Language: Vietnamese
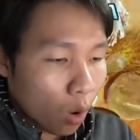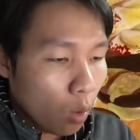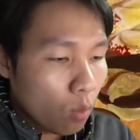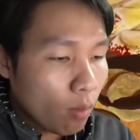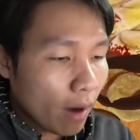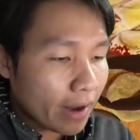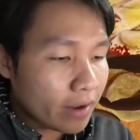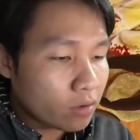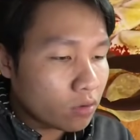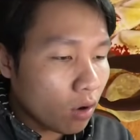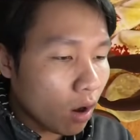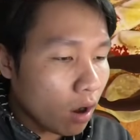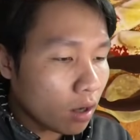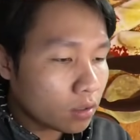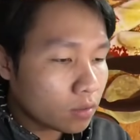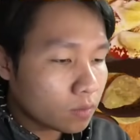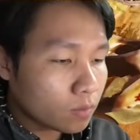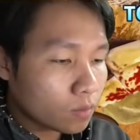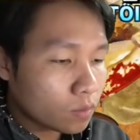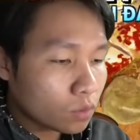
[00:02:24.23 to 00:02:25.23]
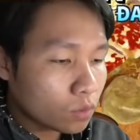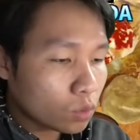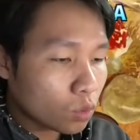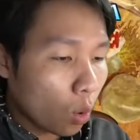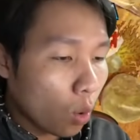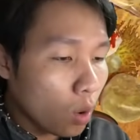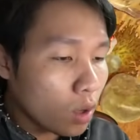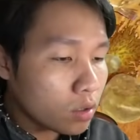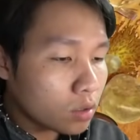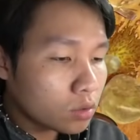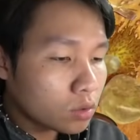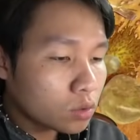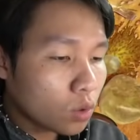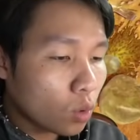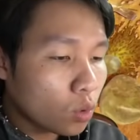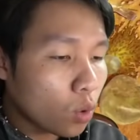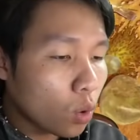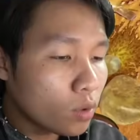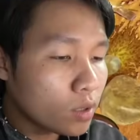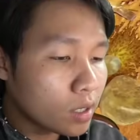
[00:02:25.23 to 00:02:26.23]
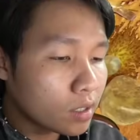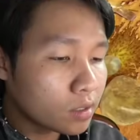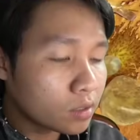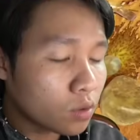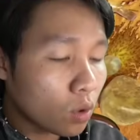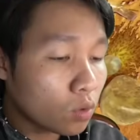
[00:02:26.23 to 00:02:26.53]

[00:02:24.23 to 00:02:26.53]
oh my god đuổi con cua nhìn